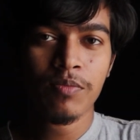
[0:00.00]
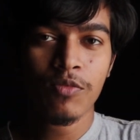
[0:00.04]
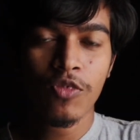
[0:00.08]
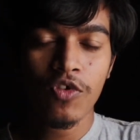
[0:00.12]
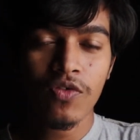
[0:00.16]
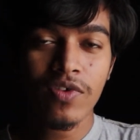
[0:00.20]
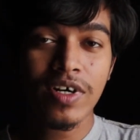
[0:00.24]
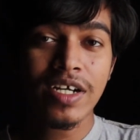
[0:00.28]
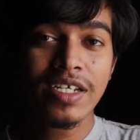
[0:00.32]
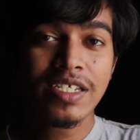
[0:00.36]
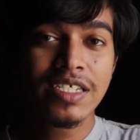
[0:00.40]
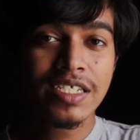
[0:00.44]

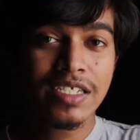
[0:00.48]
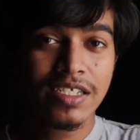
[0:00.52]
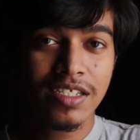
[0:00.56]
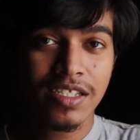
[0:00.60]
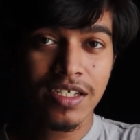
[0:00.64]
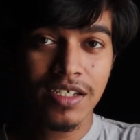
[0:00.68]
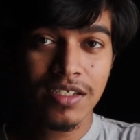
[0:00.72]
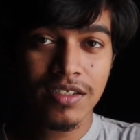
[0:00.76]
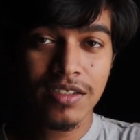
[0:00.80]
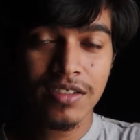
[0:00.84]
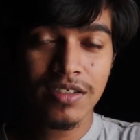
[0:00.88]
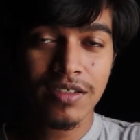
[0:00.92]
प्रोवाइडेड
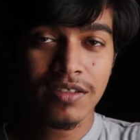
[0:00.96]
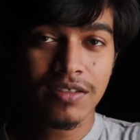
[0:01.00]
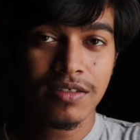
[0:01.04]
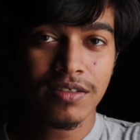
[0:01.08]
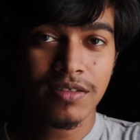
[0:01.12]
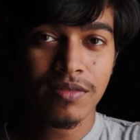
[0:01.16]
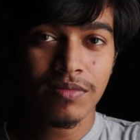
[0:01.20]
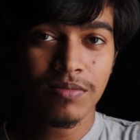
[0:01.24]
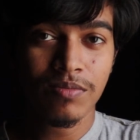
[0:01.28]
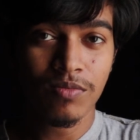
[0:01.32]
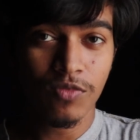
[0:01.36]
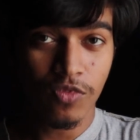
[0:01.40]
दैट
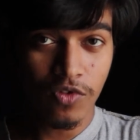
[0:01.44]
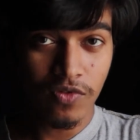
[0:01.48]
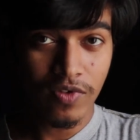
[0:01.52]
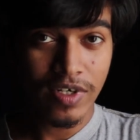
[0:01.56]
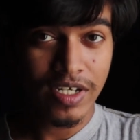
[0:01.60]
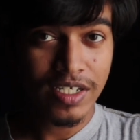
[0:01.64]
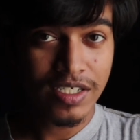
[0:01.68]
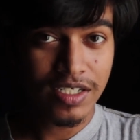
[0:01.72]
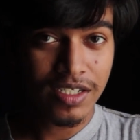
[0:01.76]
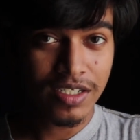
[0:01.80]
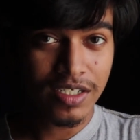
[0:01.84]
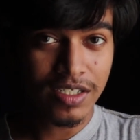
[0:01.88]

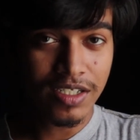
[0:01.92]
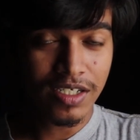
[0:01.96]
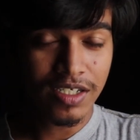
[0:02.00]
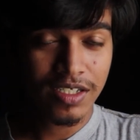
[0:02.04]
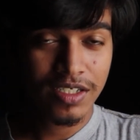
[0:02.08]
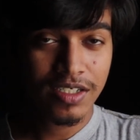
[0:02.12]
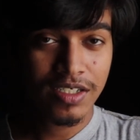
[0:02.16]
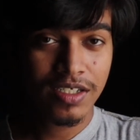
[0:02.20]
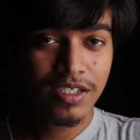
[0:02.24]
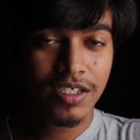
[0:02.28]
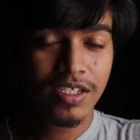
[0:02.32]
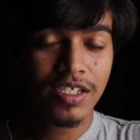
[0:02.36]
प्रोवाइडेड
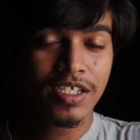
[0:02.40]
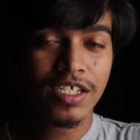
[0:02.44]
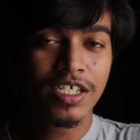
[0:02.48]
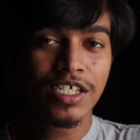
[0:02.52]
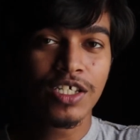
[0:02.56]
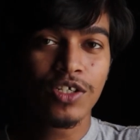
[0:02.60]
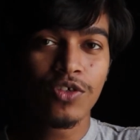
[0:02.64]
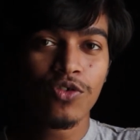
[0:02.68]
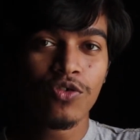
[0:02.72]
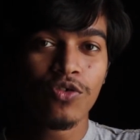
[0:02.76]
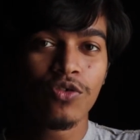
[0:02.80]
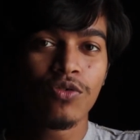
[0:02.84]
दैट
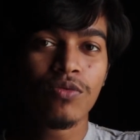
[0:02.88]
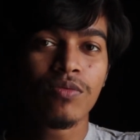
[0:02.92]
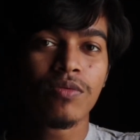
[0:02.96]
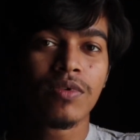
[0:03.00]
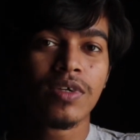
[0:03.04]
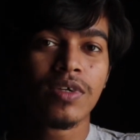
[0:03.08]
यू